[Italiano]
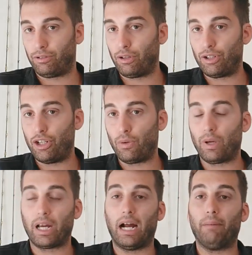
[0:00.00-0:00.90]
soli
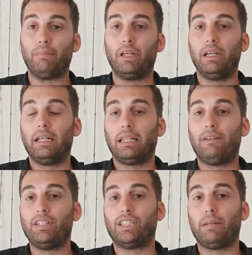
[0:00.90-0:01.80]
5 grammi,
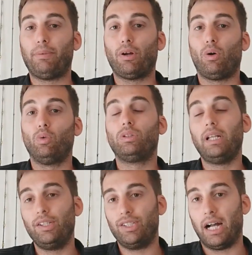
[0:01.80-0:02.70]
deve essere però
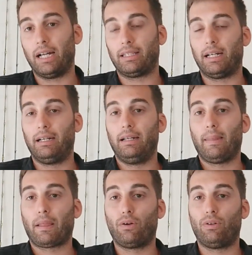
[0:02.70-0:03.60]

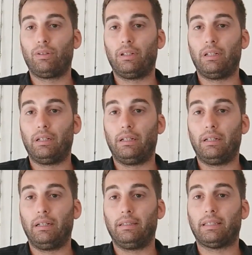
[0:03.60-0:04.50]
utilizzata con eh,